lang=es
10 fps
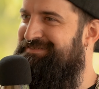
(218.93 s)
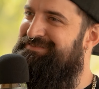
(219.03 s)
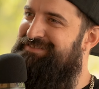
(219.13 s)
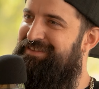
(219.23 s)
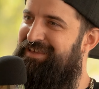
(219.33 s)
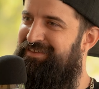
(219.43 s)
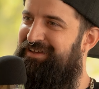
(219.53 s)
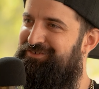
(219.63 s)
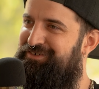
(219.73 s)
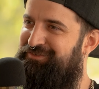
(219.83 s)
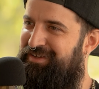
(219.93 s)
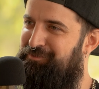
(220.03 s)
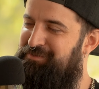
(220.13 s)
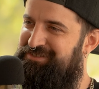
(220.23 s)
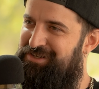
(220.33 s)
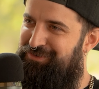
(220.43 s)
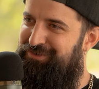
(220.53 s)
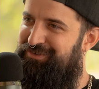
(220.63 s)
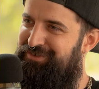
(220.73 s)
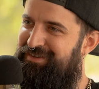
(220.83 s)
del día a día, ¿no? Que no hay que volverse
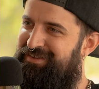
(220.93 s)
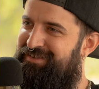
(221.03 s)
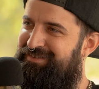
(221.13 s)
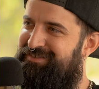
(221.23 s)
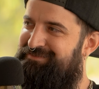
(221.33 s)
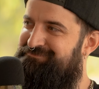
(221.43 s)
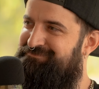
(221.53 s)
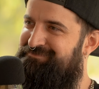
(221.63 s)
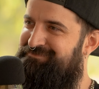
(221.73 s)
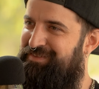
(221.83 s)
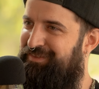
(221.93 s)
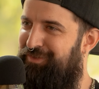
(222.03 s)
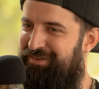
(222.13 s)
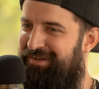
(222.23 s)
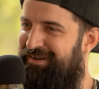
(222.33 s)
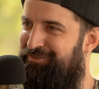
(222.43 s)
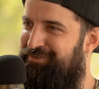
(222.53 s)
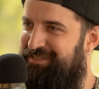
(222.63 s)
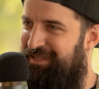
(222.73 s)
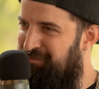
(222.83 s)
loco em, haciendo
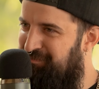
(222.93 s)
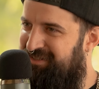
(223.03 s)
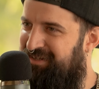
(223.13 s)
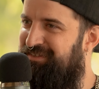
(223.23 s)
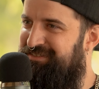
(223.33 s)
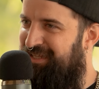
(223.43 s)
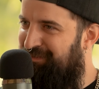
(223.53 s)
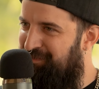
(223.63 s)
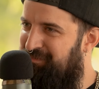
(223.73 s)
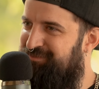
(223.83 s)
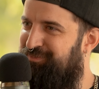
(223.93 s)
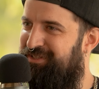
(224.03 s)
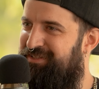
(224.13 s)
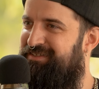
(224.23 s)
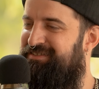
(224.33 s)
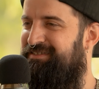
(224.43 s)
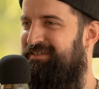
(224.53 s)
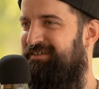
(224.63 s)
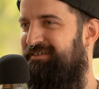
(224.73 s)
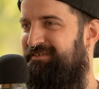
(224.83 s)
aceleradores cada vez más grandes, cada vez más potentes.
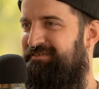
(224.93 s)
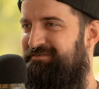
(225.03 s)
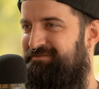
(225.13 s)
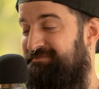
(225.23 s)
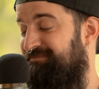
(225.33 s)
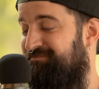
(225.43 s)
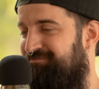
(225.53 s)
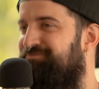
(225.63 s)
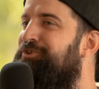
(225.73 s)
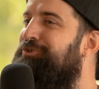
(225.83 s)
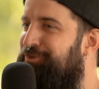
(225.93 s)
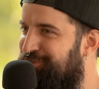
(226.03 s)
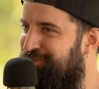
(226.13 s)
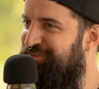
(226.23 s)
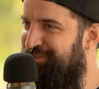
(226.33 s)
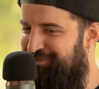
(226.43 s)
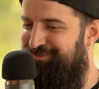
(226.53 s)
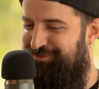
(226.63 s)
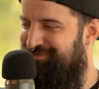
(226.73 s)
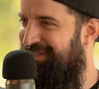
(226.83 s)
No todos los físicos,
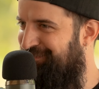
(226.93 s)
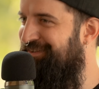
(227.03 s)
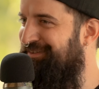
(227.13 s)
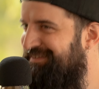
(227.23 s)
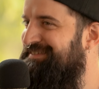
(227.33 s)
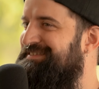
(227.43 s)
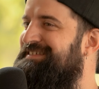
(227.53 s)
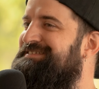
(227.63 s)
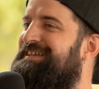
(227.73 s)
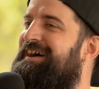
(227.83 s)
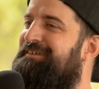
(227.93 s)
¿no? Tiene que haber que, que se A la,